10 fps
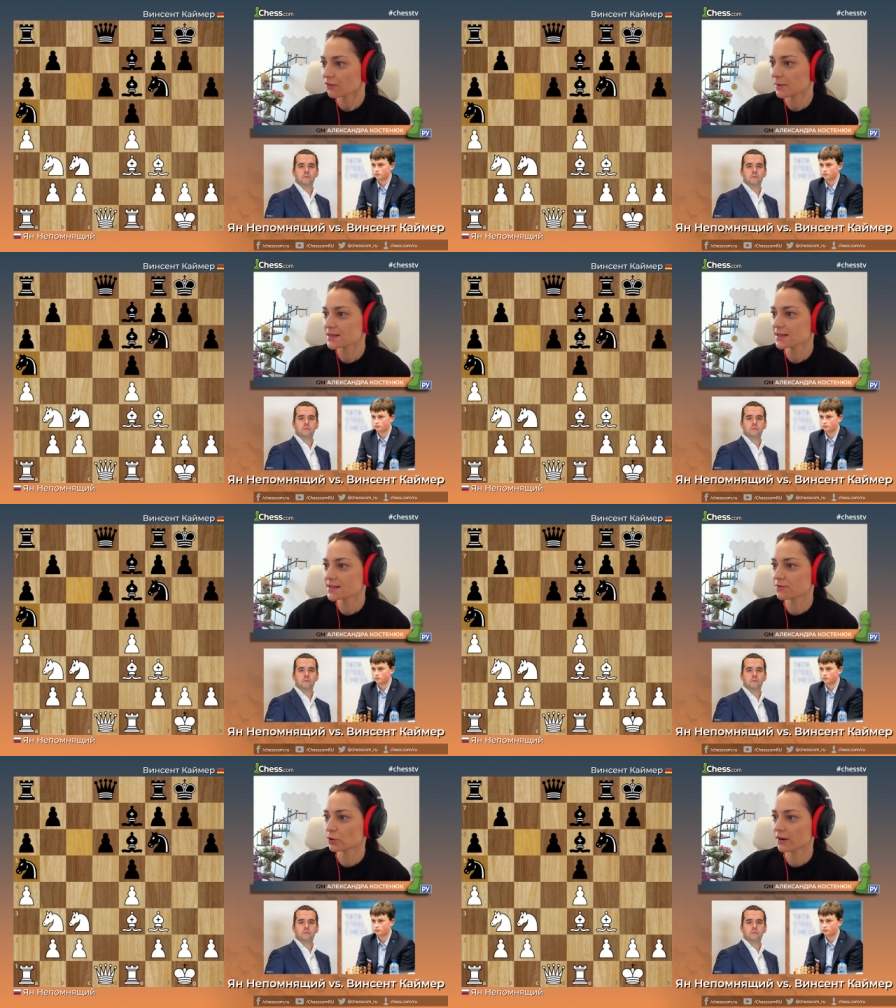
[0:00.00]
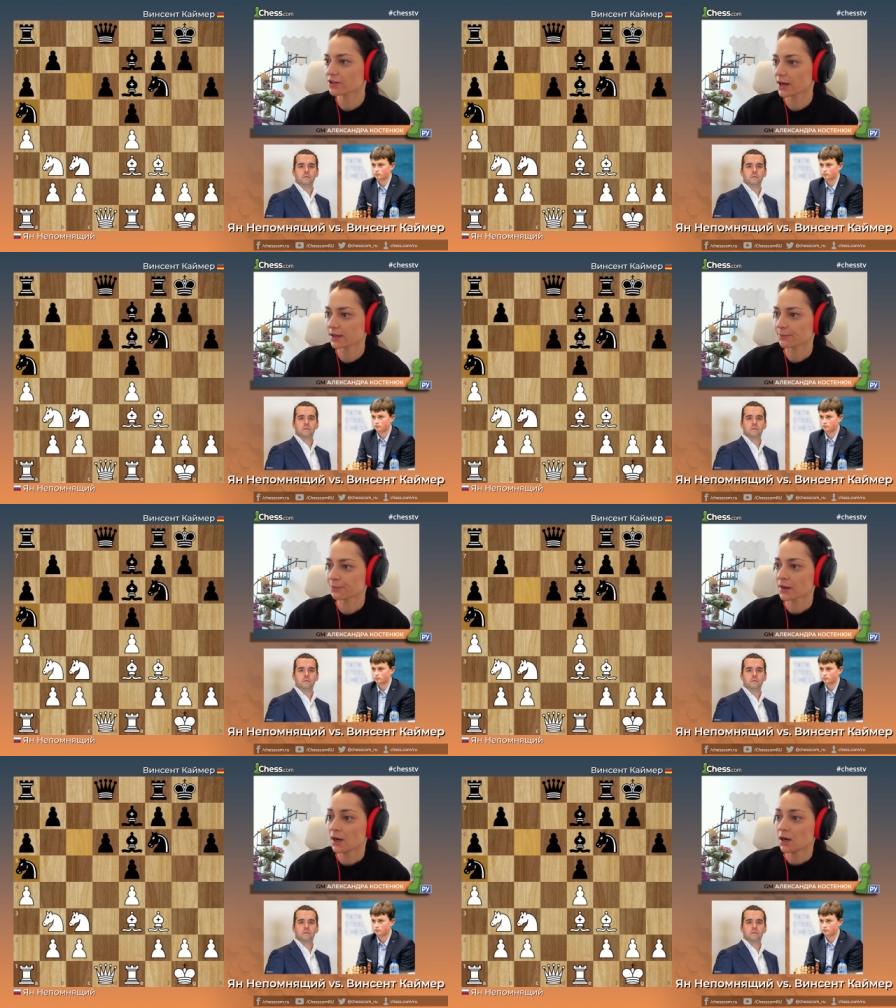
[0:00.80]
Впоследствии уравняли.
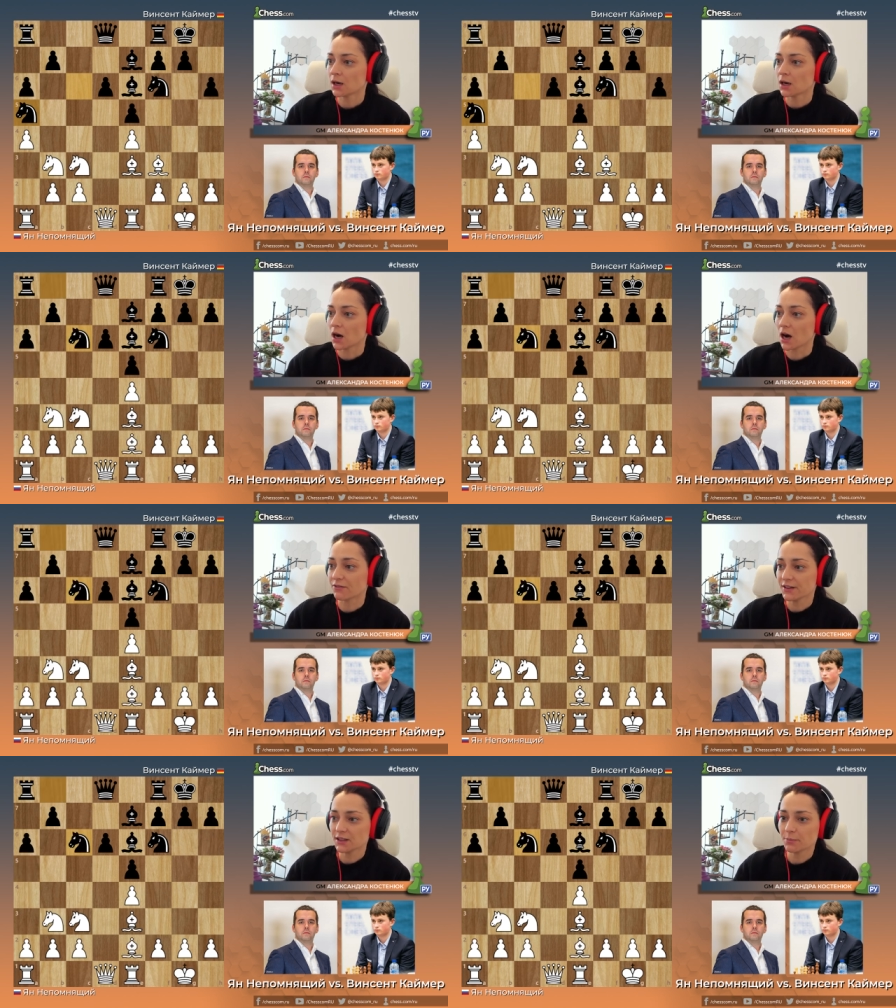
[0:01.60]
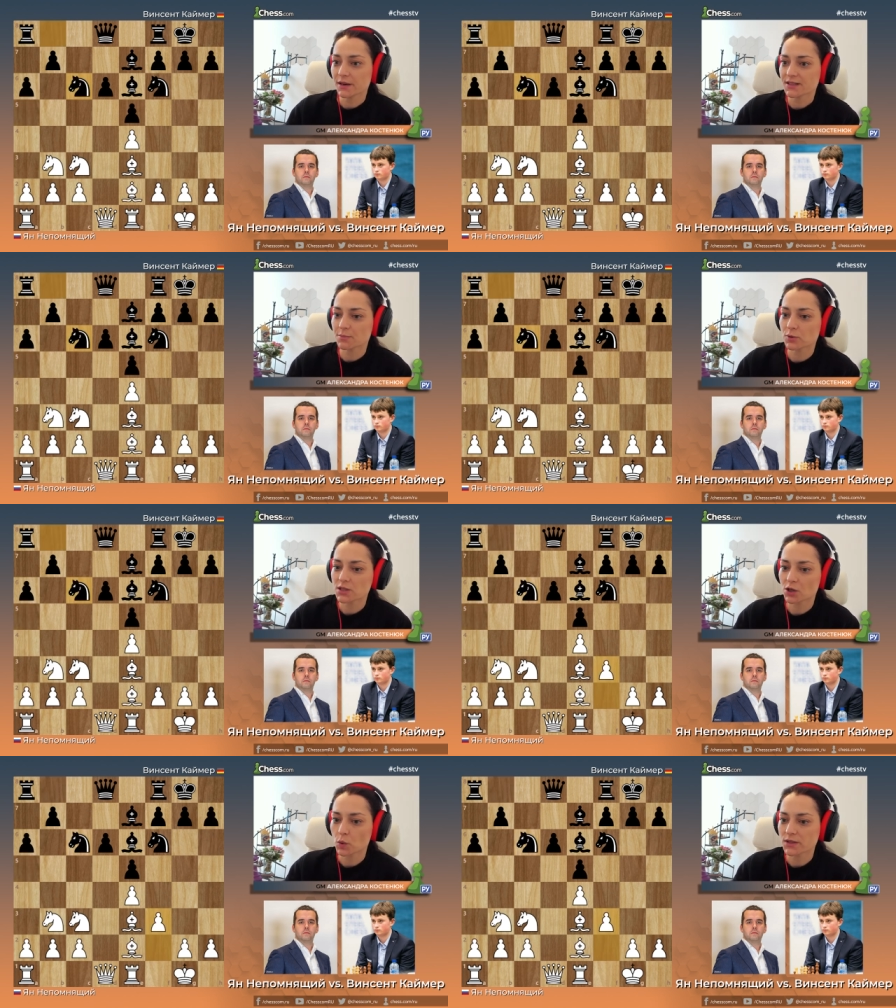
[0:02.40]
А в этой партии
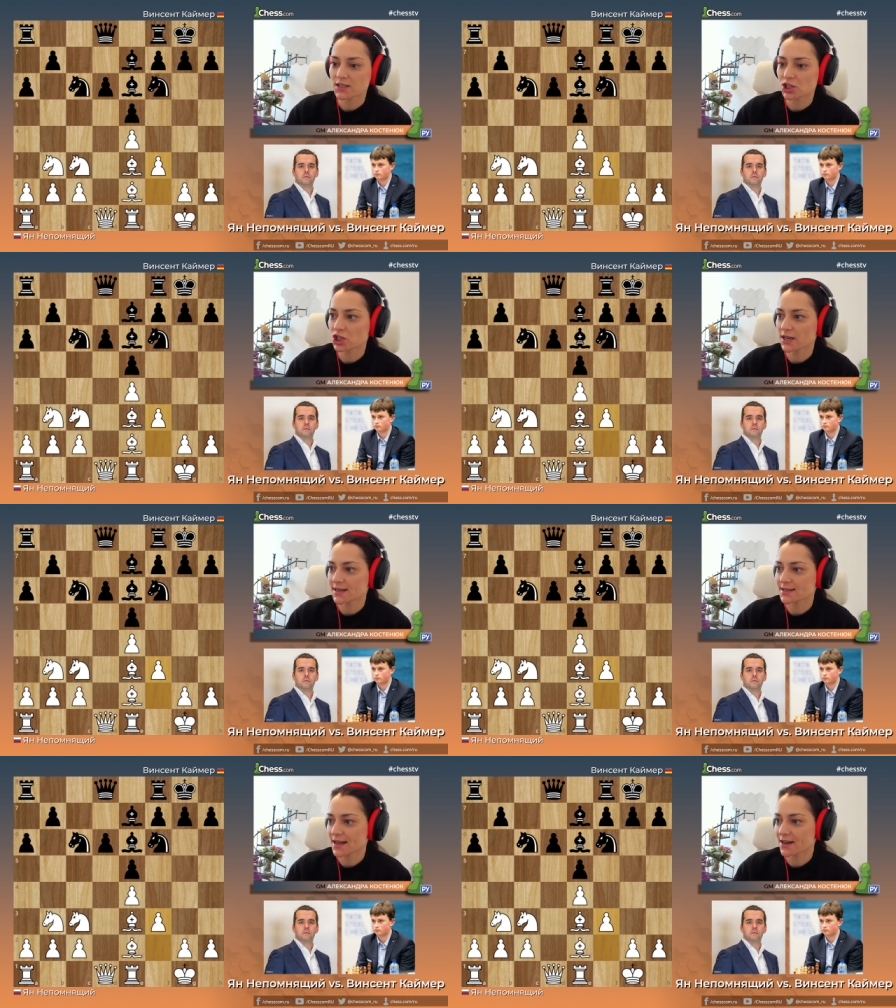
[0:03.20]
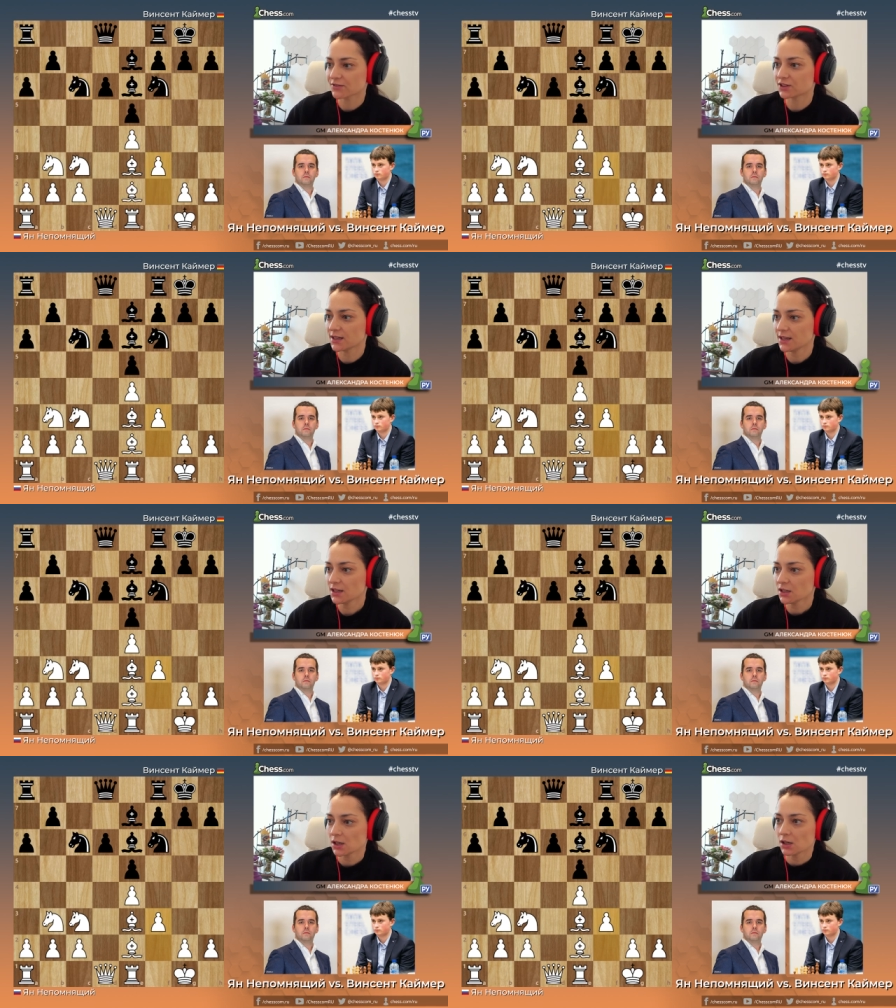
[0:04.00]
после конь c6,
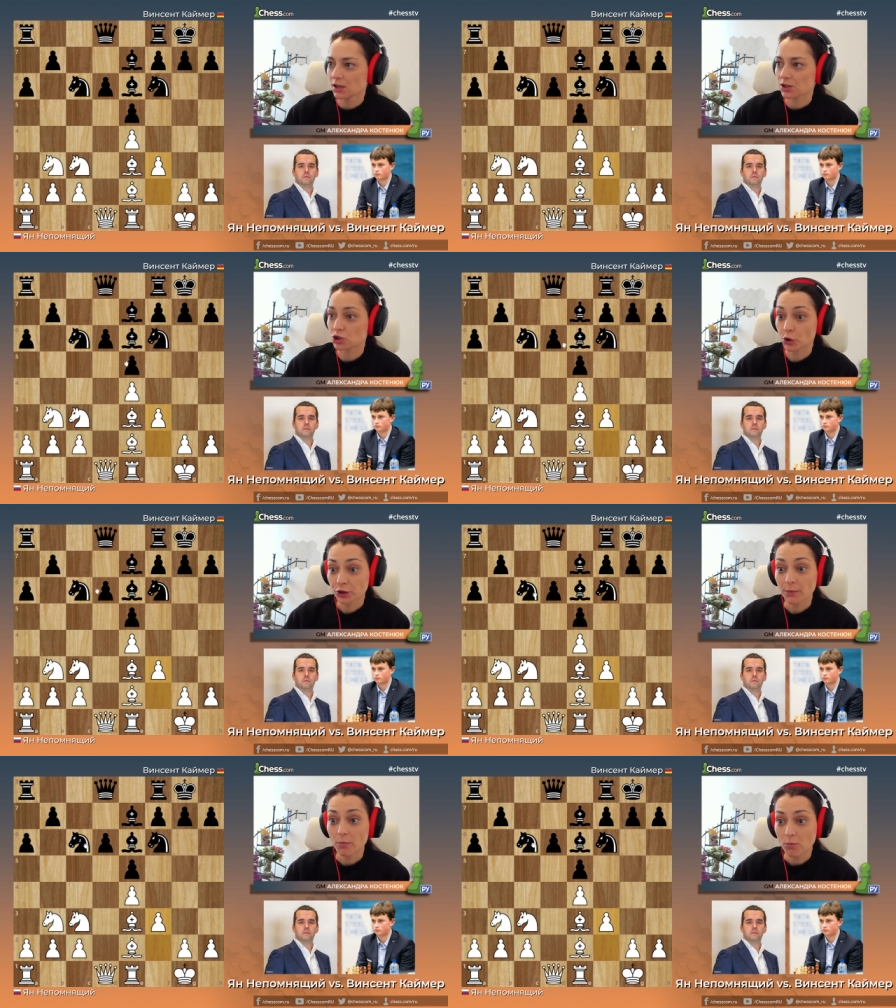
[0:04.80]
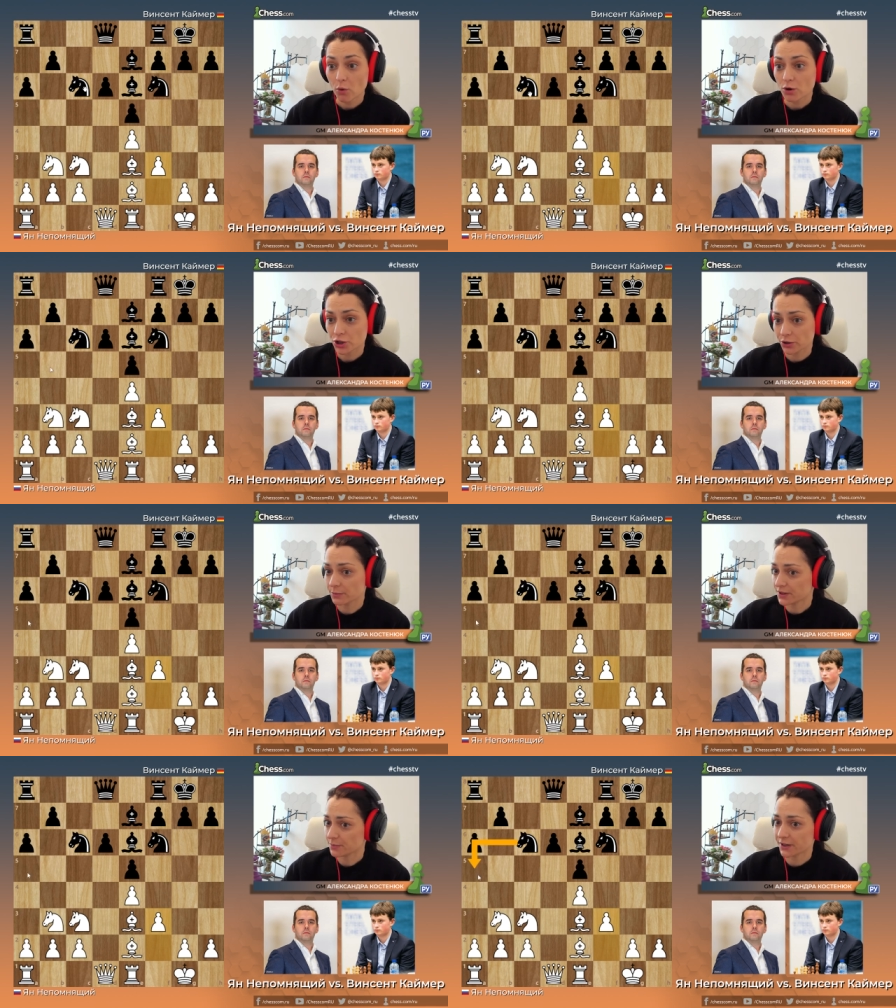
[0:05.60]
f3, черным может
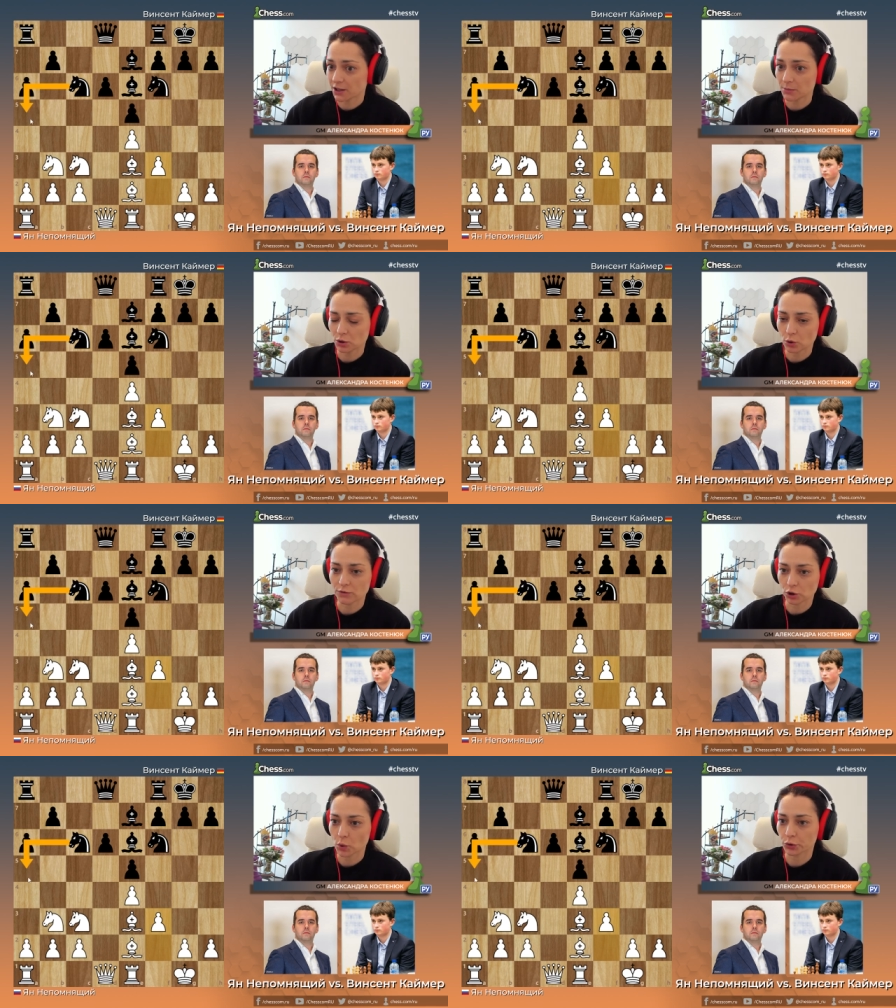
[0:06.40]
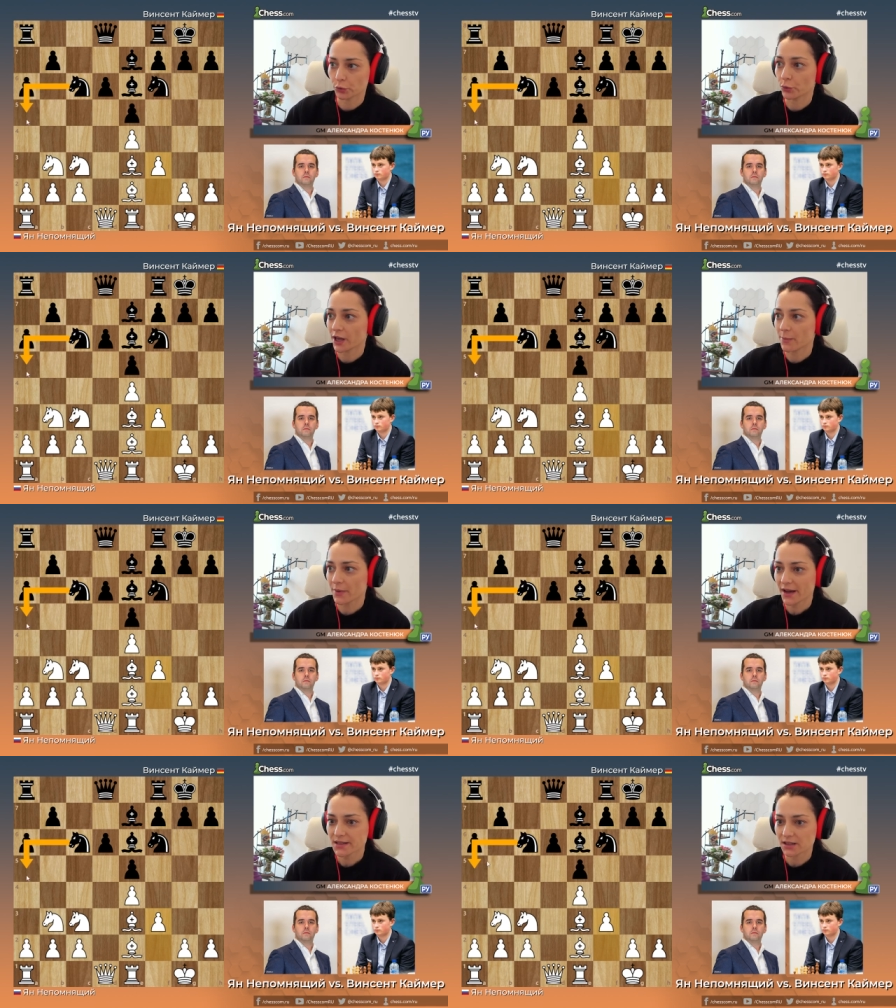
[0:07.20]
быть порекомендован ход конь a5.